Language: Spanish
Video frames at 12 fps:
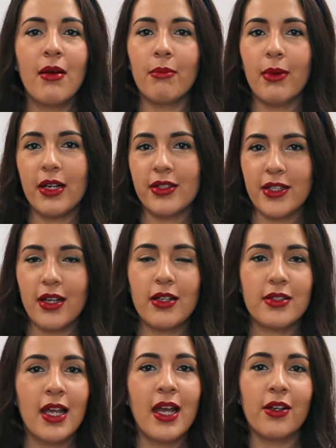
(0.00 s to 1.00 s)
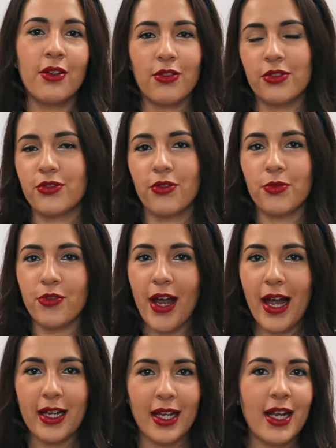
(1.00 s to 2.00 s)
Marshalls, Nordstrom
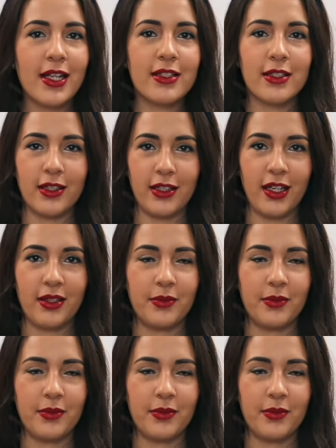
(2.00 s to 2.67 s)
Rack, etc.